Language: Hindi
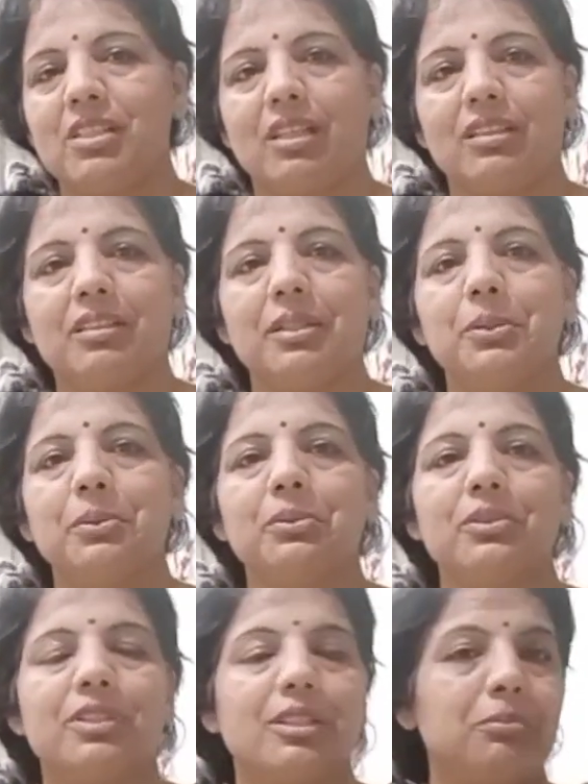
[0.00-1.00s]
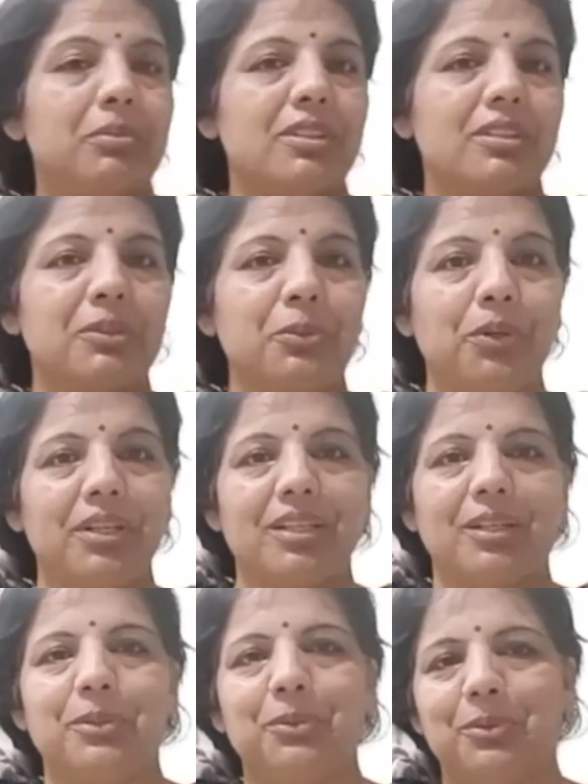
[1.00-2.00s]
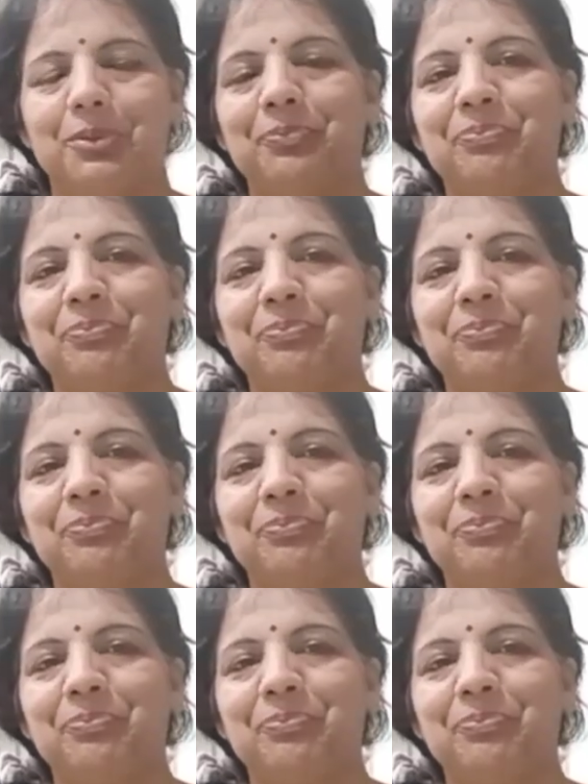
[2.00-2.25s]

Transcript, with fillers: जाती हूँ जब कोई ना हो